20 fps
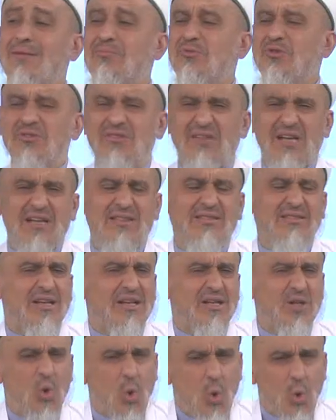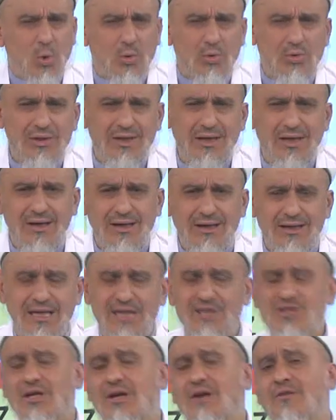Bundan da ne olur ya?
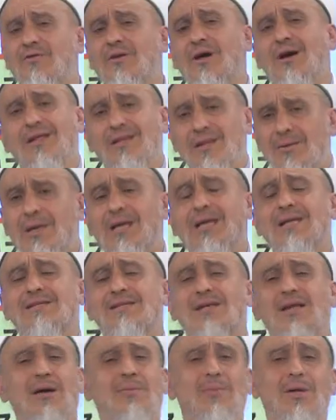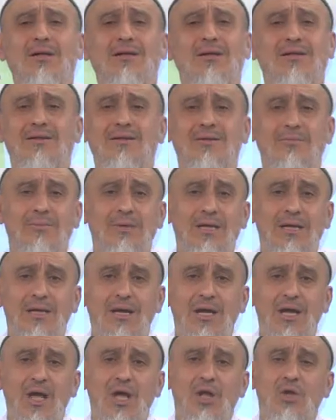Geçen hafta Adem Aleyhisselam anlattım.
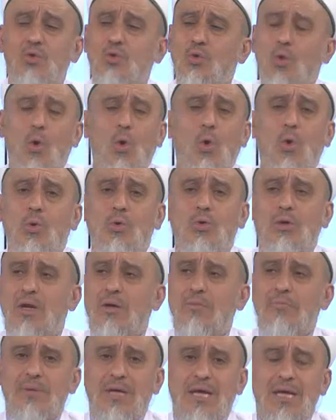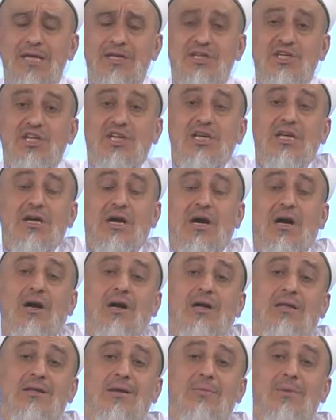Ne olur abi? ki
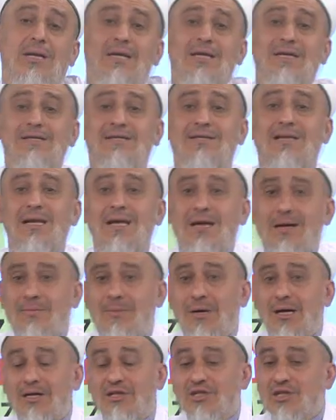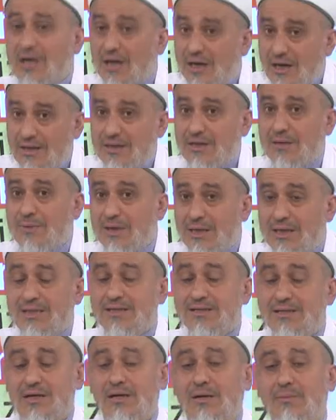Adem Aleyhisselam'a ki Adem
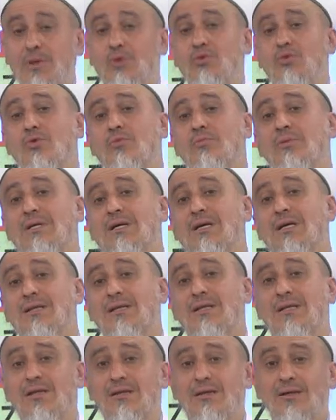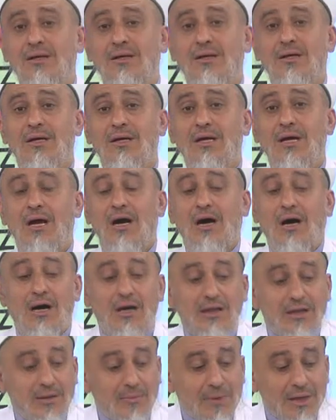Aleyhisselam'a diyorum dikkat edin.
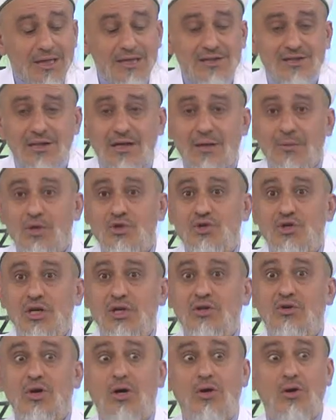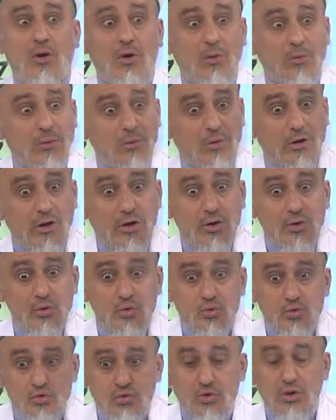Adem Aleyhisselam'a şeytan Allah'ın
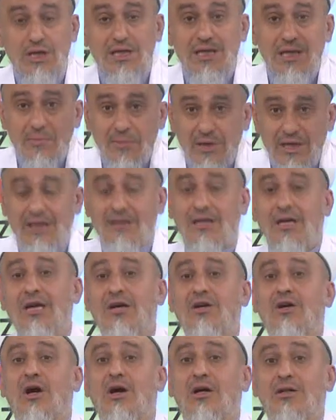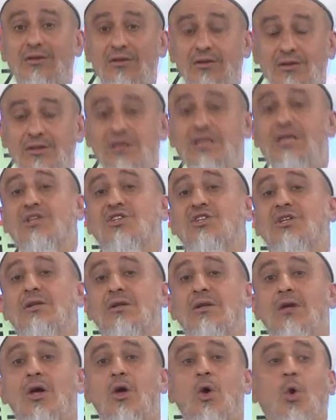üstüne yemin ederek kandırdığı için
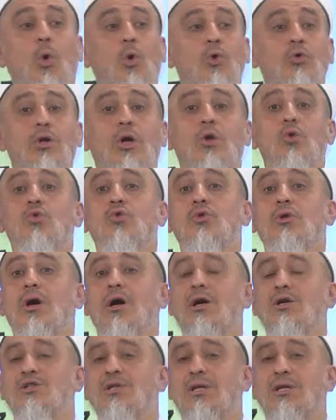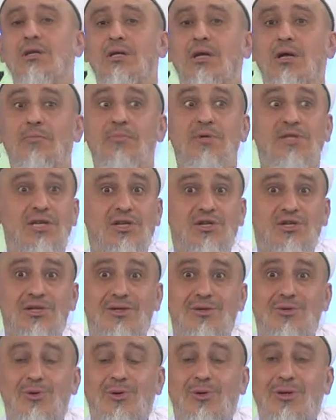onlar o günah işlediler. Bize şimdi
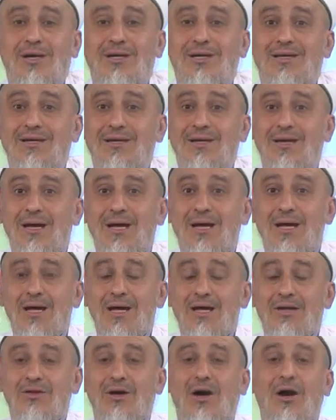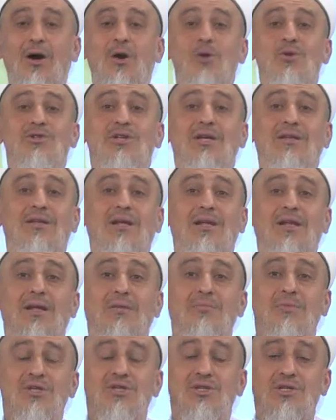diyorlar ki daha önce
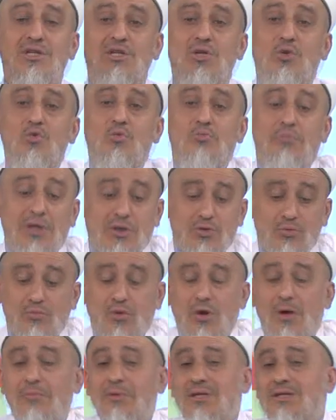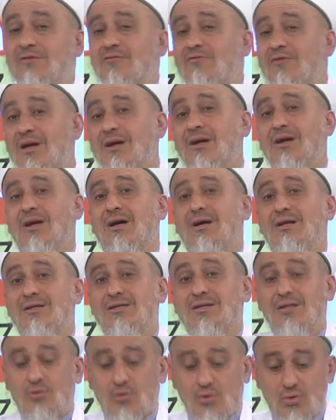denenmiş ki ümmeti Muhammed'in var ya
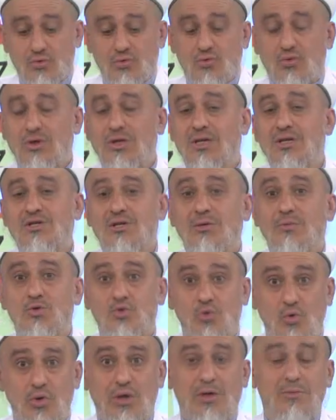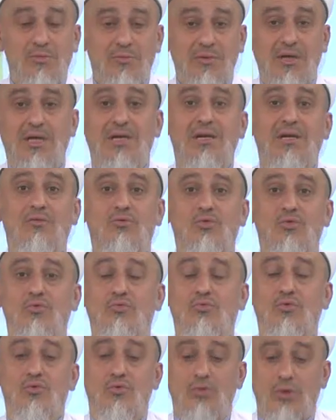kardeşler konu konu yaşlı ama çok önemli bir yere yine
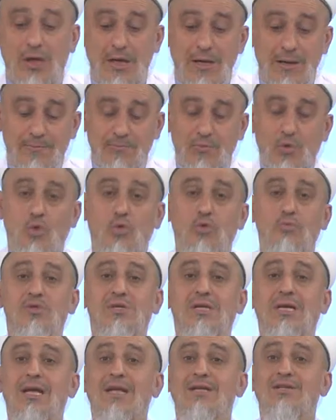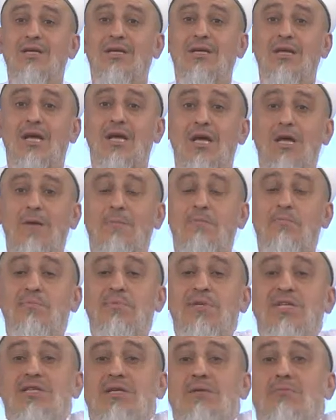vurgu konumuza gelecek.
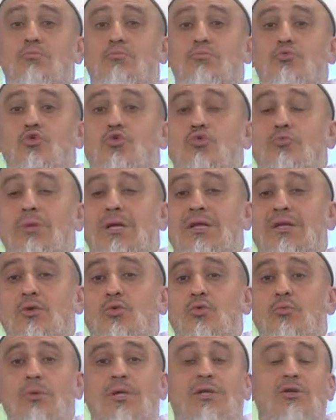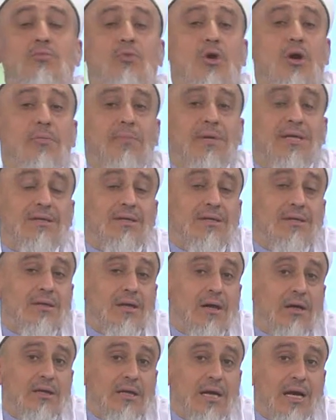Bizim bu ümmetin, ümmeti Muhammed'in
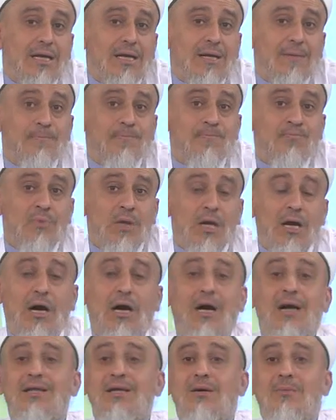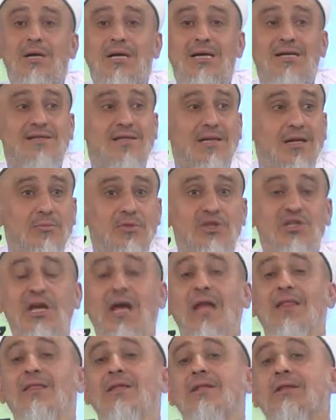yani Adem Aleyhisselam
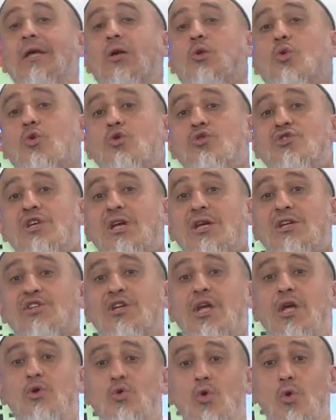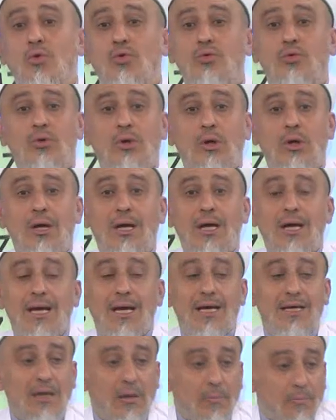kendinden önce şeyi yok.
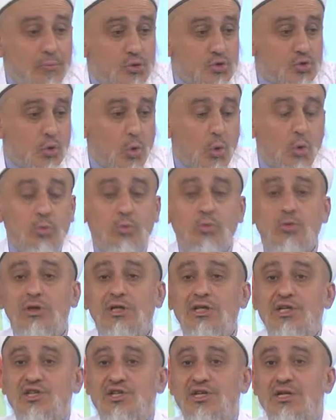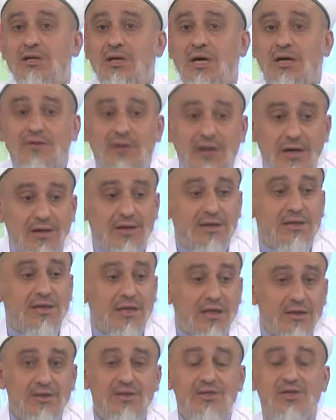Yapmış olduğu işin, hatanın,
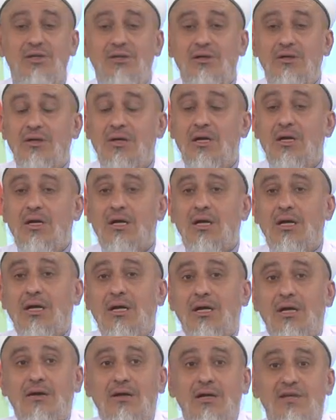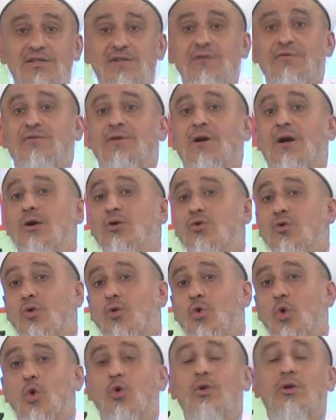yanlışın e, siftahı
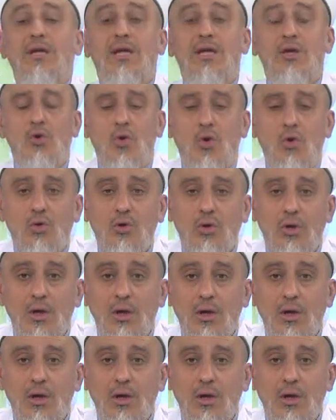yok, örneği yok.